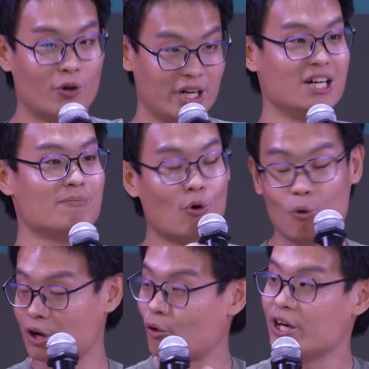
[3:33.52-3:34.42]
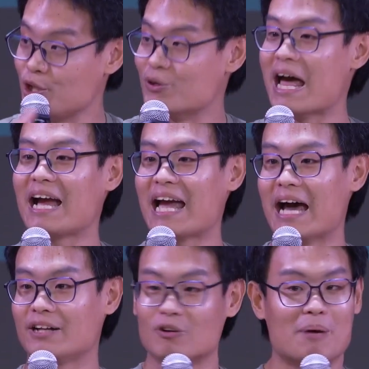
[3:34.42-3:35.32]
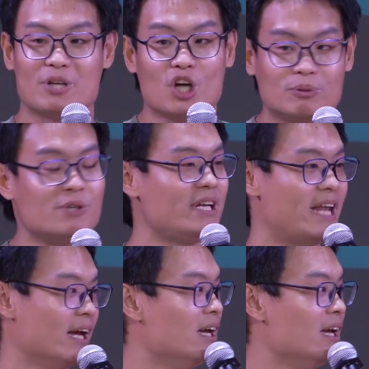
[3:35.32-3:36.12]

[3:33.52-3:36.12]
วนหนึ่งเพราะครูคือคนที่อยู่หน้างานต้องรับผิดชอบชีวิตเด็ก